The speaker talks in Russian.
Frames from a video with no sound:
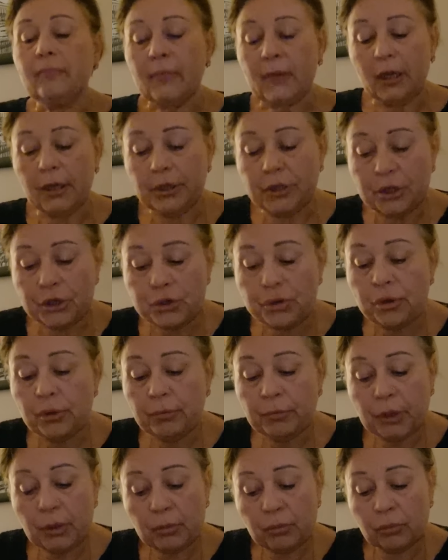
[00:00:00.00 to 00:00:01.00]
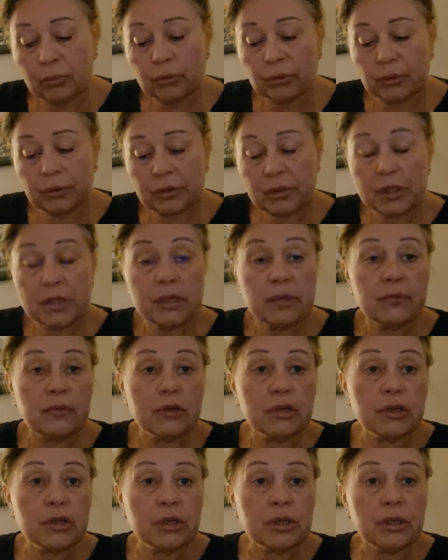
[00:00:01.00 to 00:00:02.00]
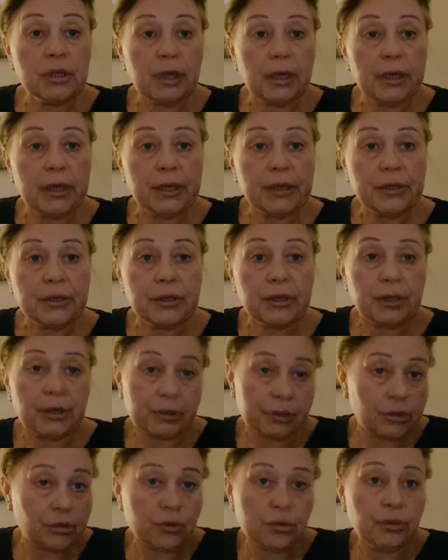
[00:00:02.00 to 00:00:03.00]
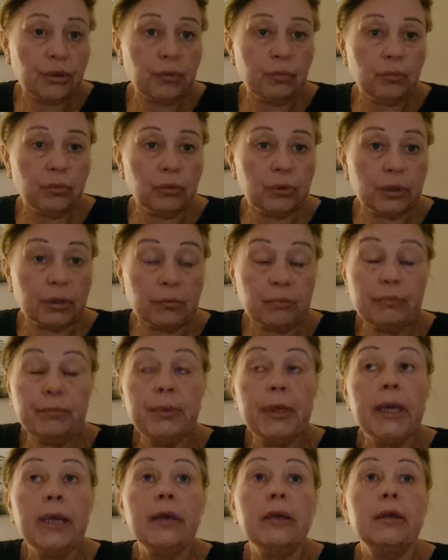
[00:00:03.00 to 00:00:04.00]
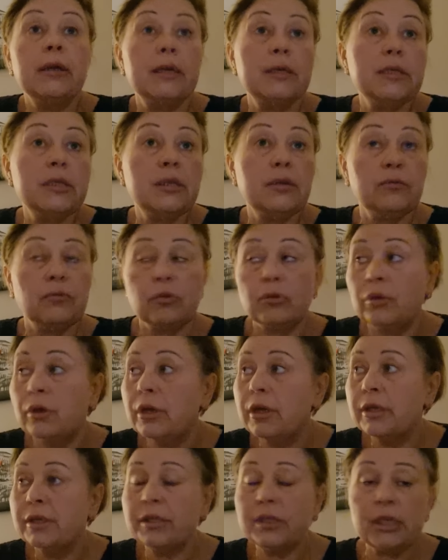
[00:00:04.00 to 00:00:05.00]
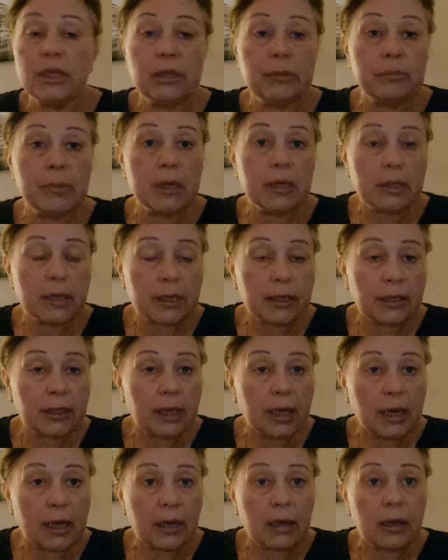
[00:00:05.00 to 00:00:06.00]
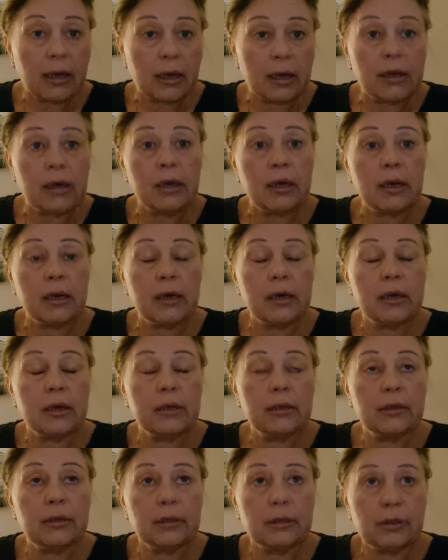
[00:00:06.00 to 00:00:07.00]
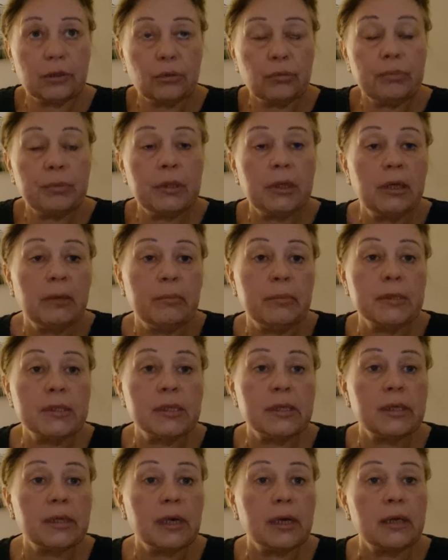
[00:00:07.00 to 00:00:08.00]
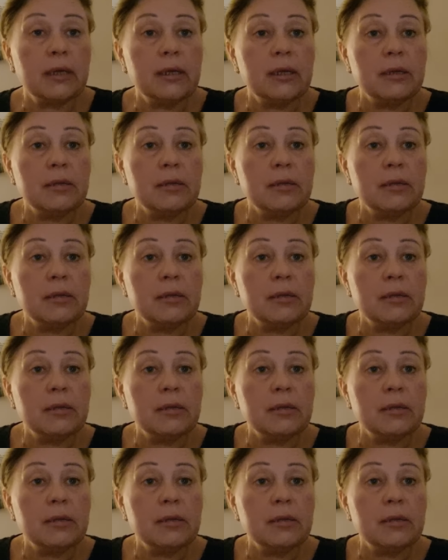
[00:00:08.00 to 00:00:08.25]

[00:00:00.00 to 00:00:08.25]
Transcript: И ничего им не будет. Несовершеннолетний, ничего не будет. Бей, ходи вон. Средь бела дня а, а, отлупили э, пацана.